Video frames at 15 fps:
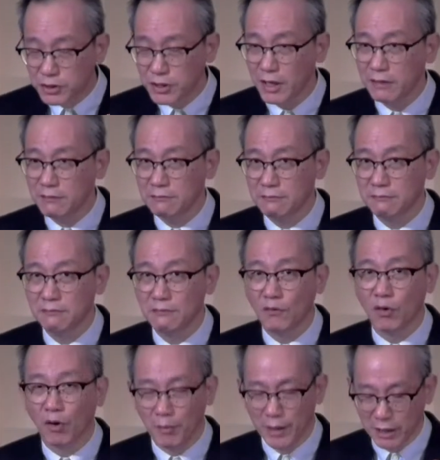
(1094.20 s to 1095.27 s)
首先，
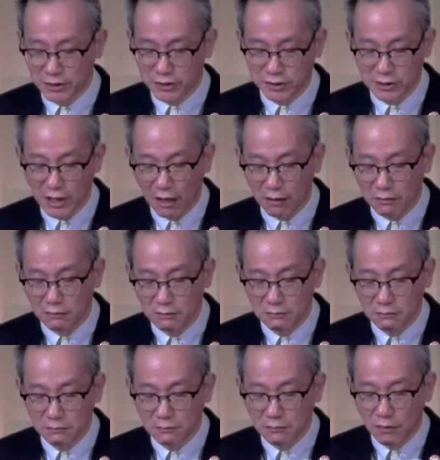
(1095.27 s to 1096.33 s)
我们要知
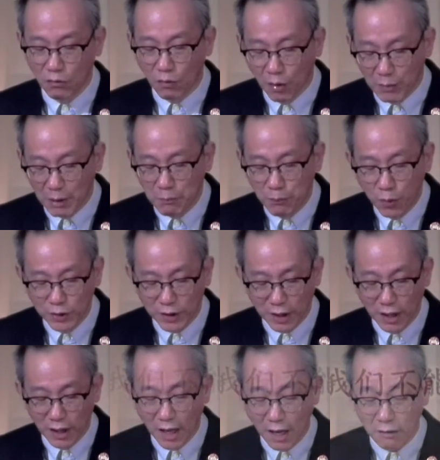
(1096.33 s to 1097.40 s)
道。我们
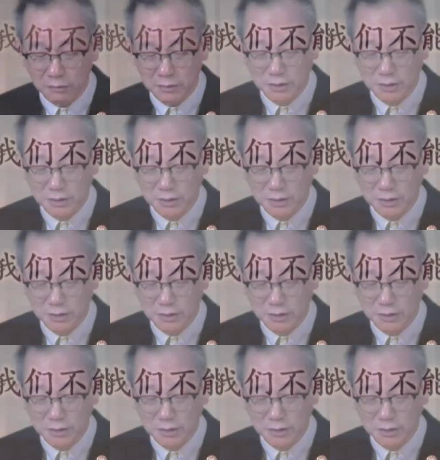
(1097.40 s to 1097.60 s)
不能